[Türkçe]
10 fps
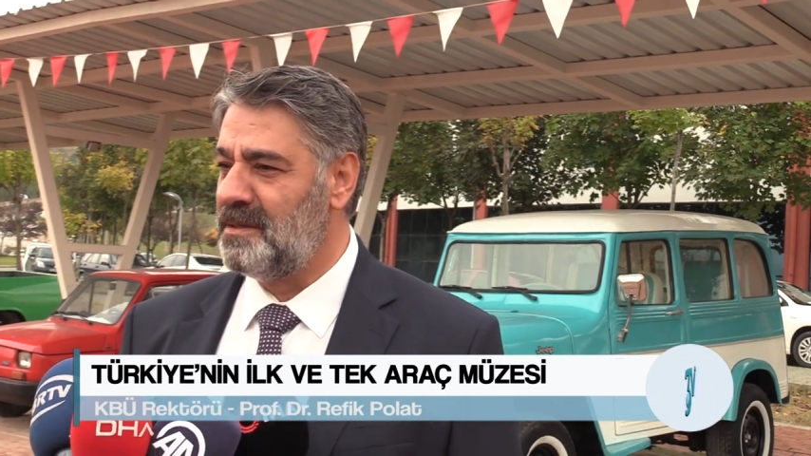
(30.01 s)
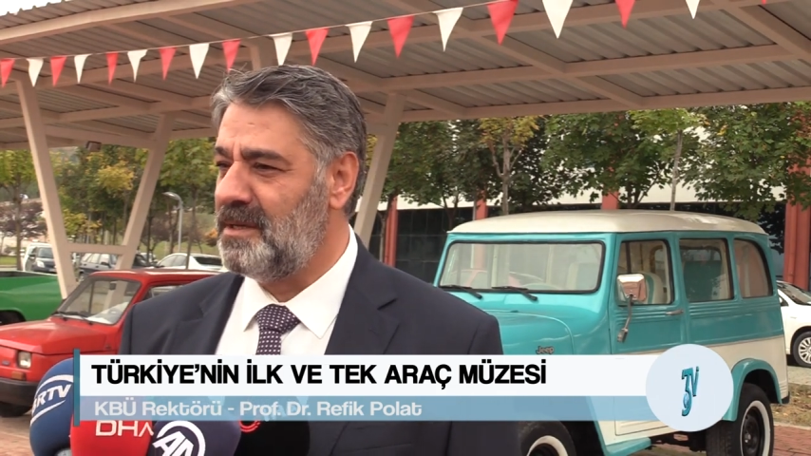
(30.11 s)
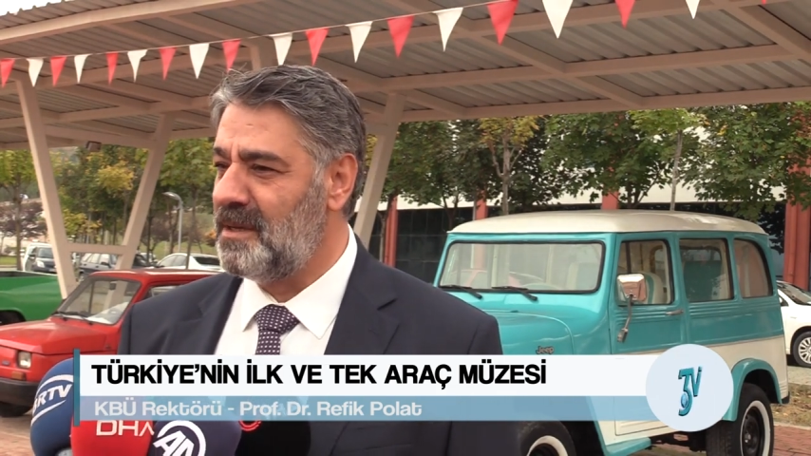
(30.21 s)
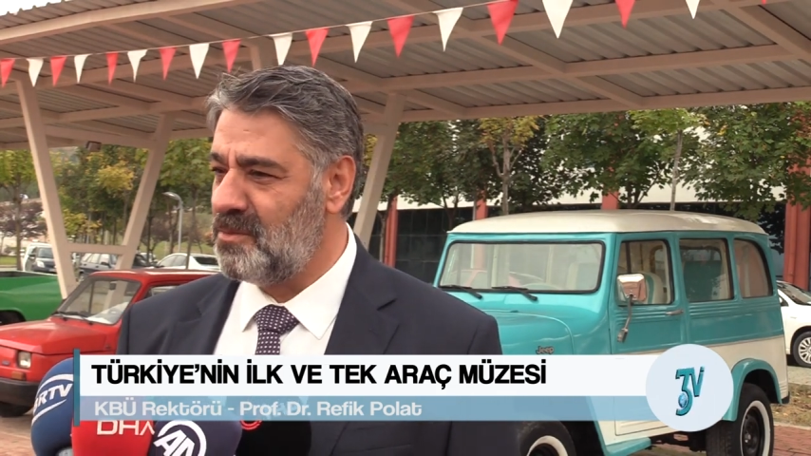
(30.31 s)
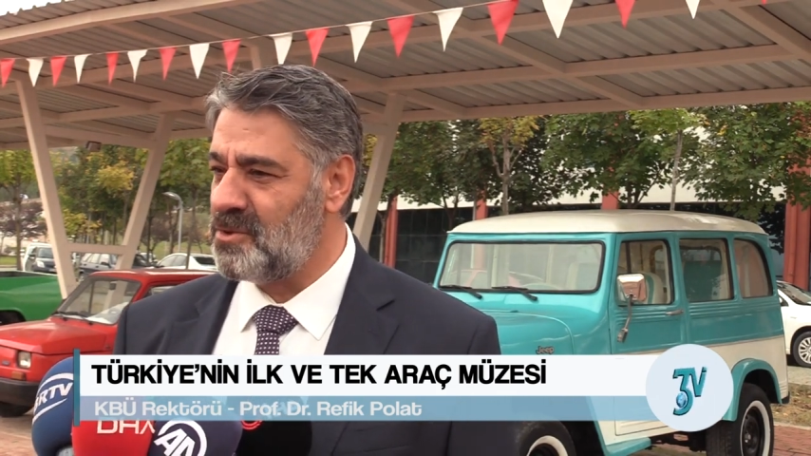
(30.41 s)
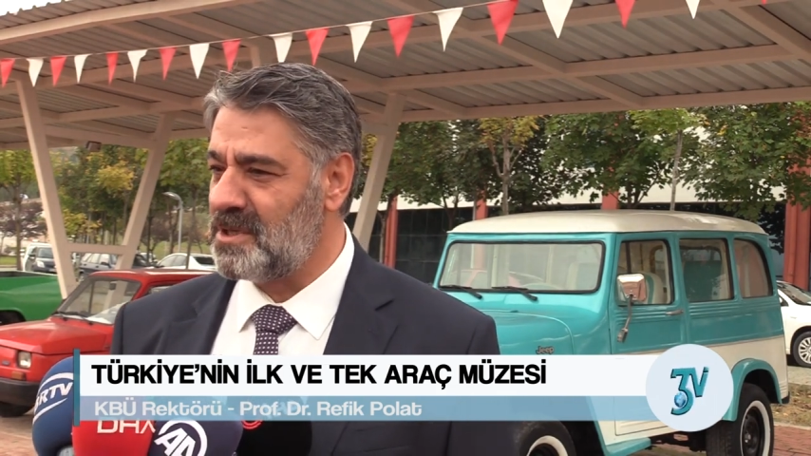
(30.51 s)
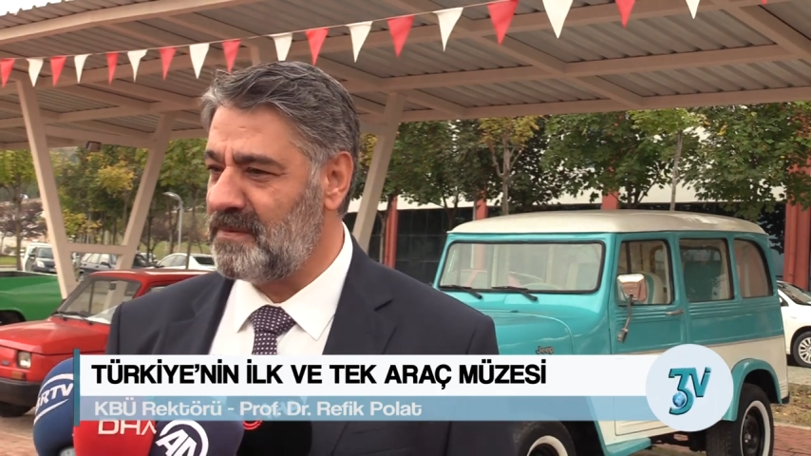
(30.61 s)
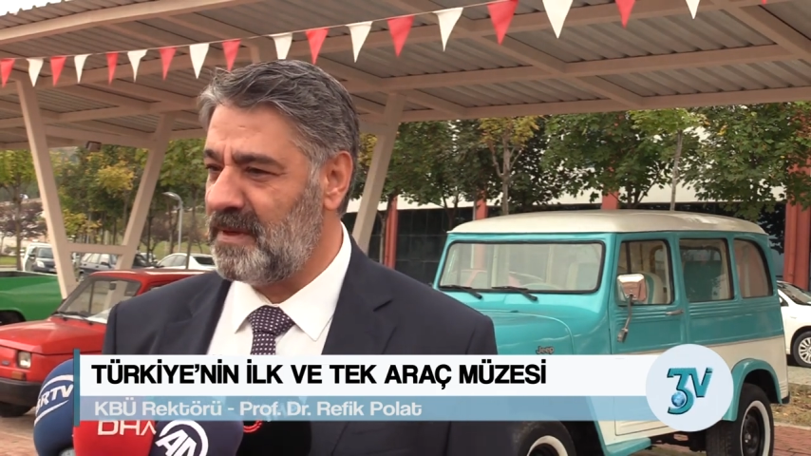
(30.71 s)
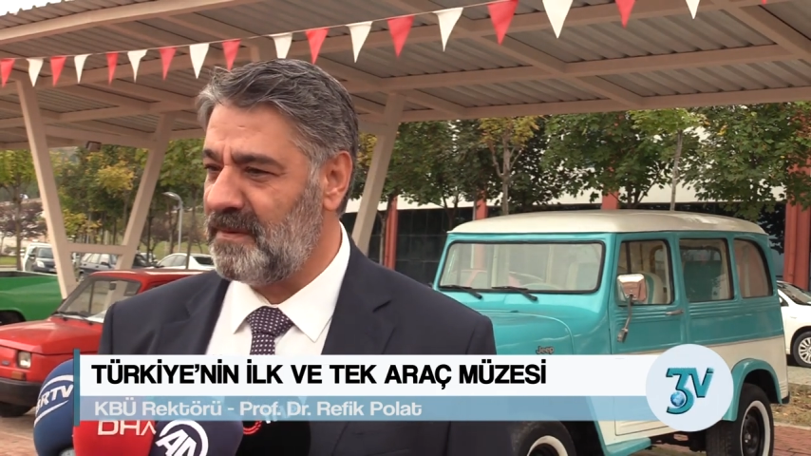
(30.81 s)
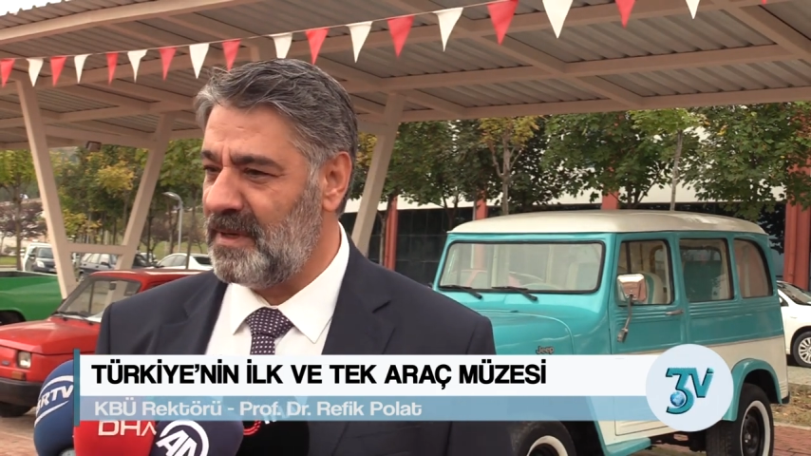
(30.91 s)
tren
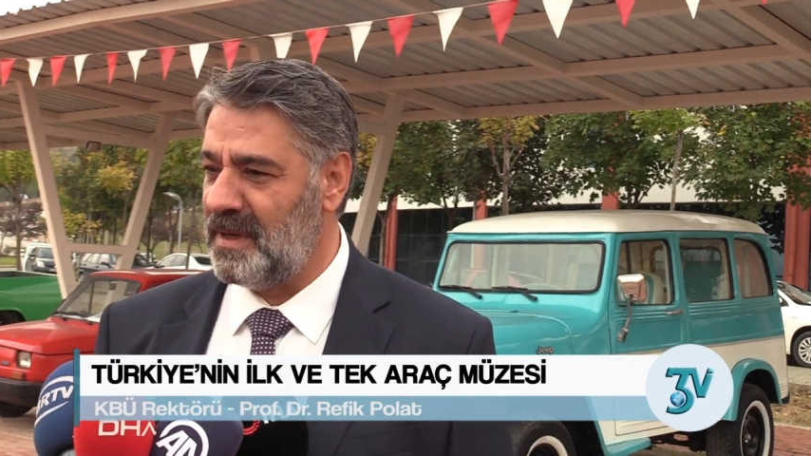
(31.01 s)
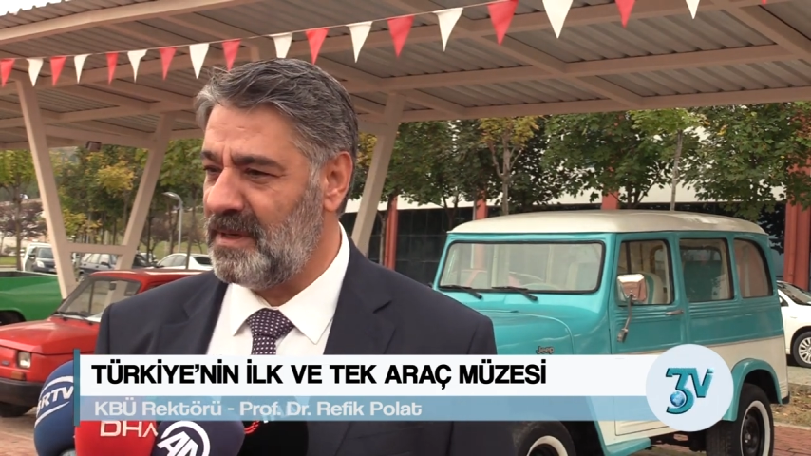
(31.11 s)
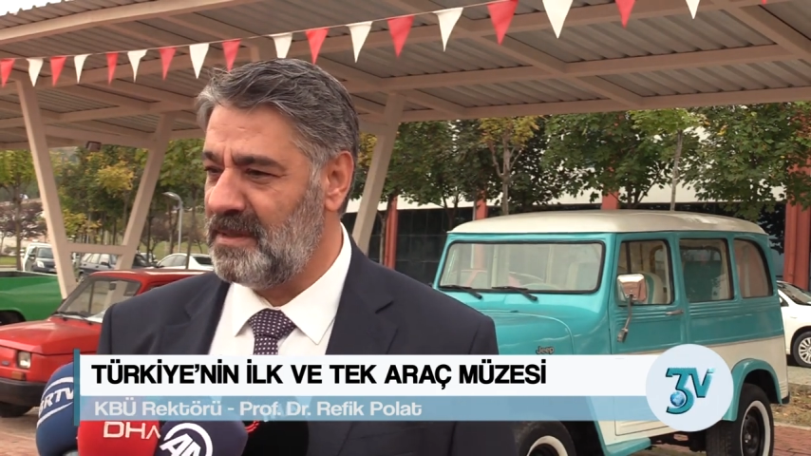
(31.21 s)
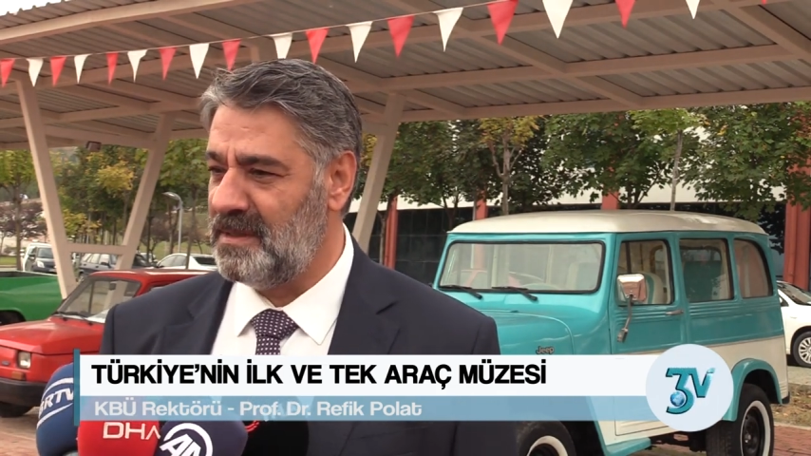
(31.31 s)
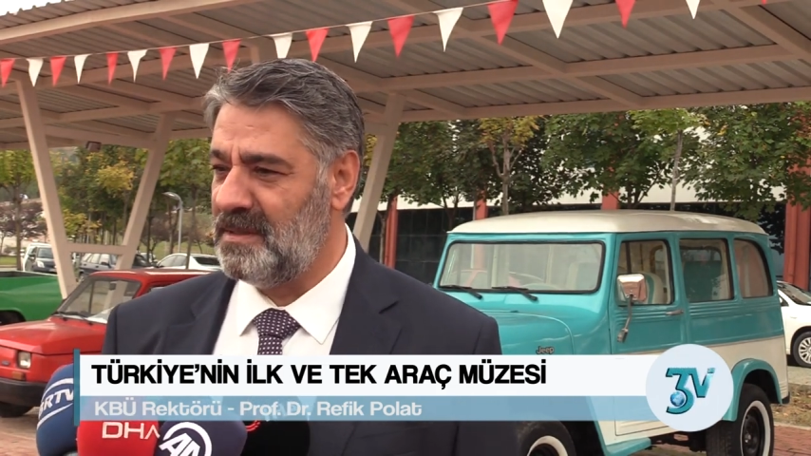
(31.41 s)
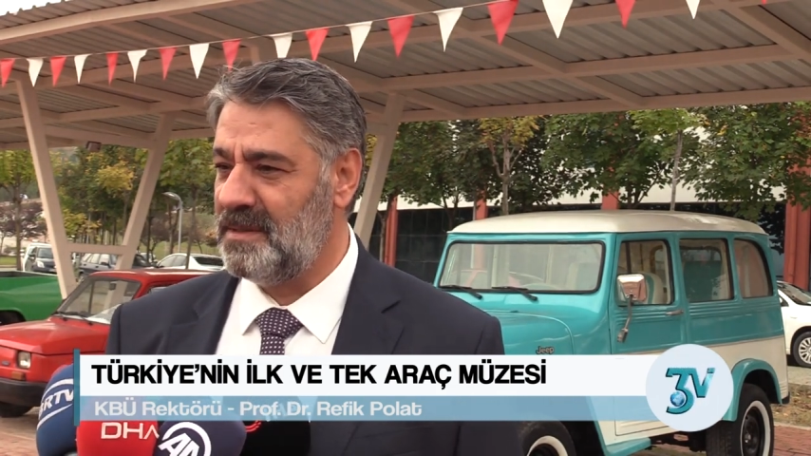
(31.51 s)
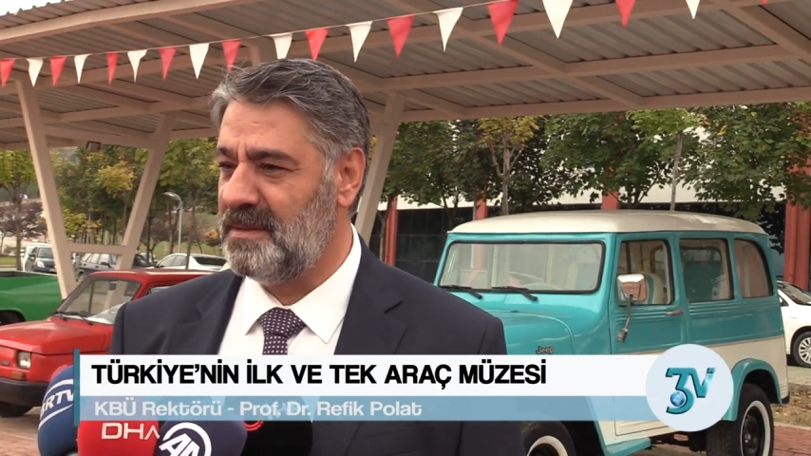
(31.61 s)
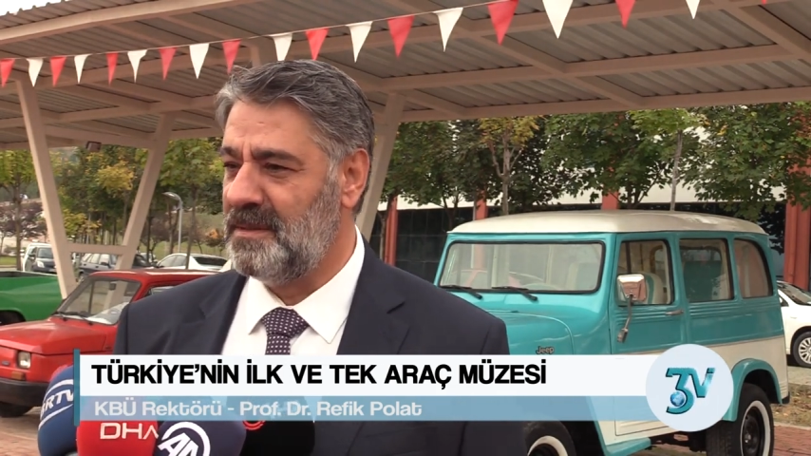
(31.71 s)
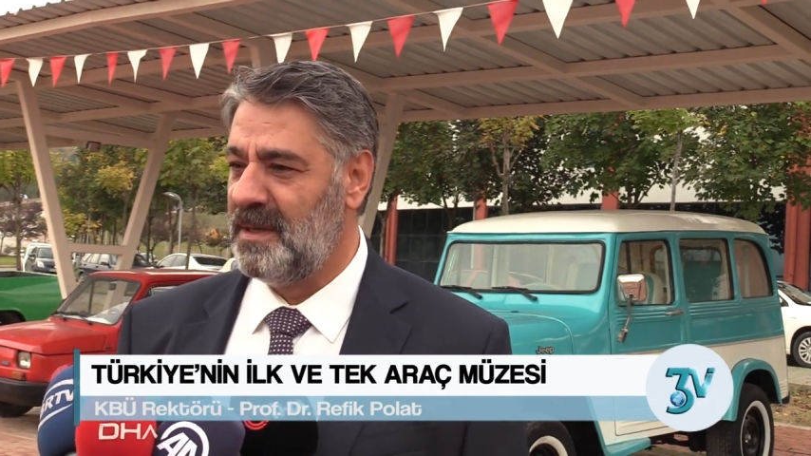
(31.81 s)
müzesi var veya e,